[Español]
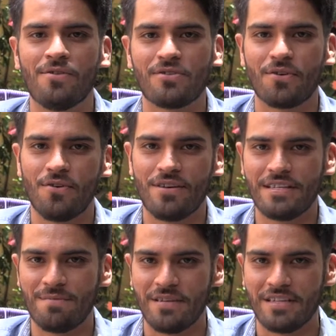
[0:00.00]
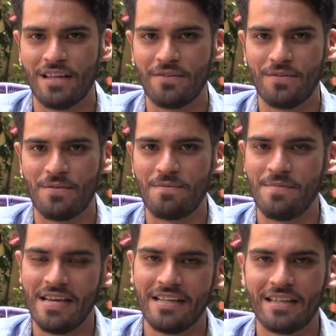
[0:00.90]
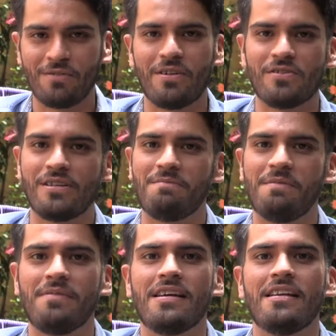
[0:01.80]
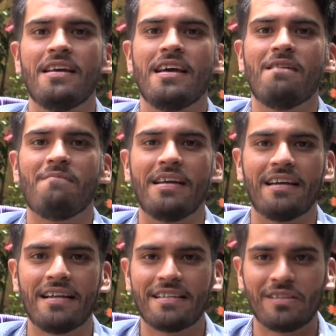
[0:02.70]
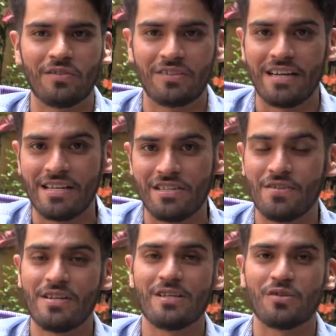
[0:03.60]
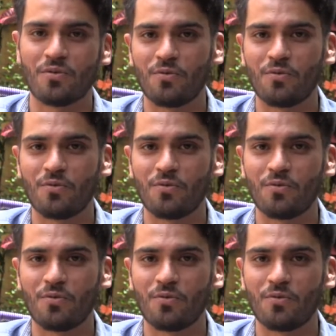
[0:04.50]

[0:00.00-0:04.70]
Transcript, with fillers: los colores de mi estado bien tatuados en mi piel, me encantan sus tradiciones, su